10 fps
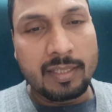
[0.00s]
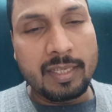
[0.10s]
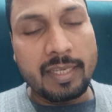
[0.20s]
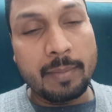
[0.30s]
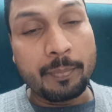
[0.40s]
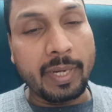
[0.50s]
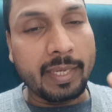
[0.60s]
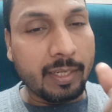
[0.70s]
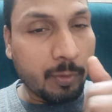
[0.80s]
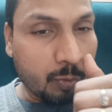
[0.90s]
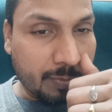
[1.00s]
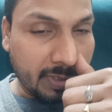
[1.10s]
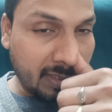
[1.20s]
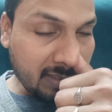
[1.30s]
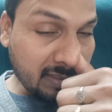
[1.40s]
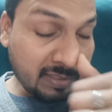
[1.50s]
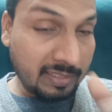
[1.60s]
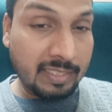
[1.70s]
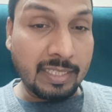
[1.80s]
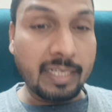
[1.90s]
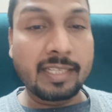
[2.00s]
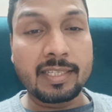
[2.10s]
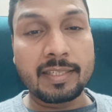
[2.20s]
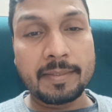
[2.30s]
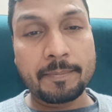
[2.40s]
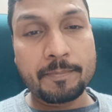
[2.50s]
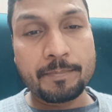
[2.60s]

यह एक ब्रेकिंग न्यूज बन गया क्या रीज़न है